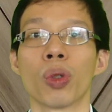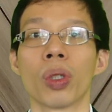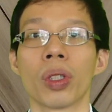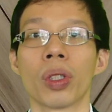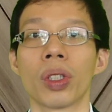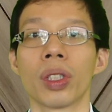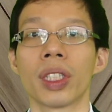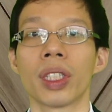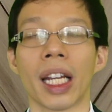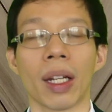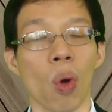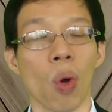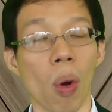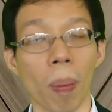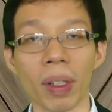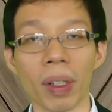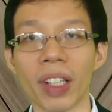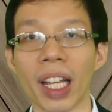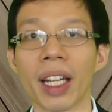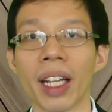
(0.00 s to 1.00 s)
1.76%
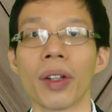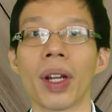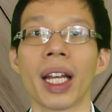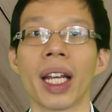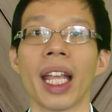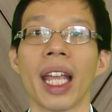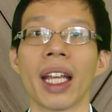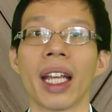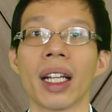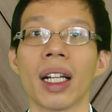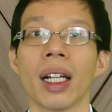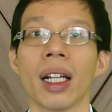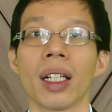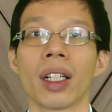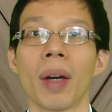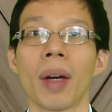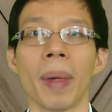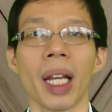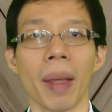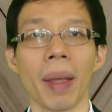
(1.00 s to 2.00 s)
เท่านั้นเอง
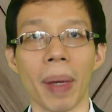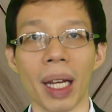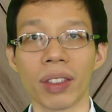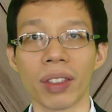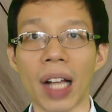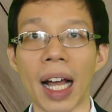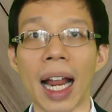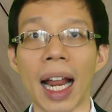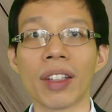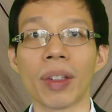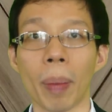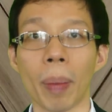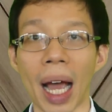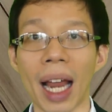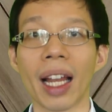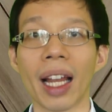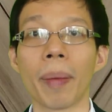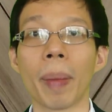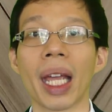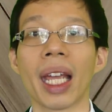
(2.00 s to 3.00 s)
ก็ไม่ได้เป็นสาระสำคั
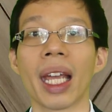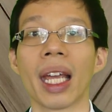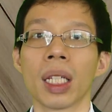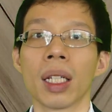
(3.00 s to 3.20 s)
ญอะไรไหม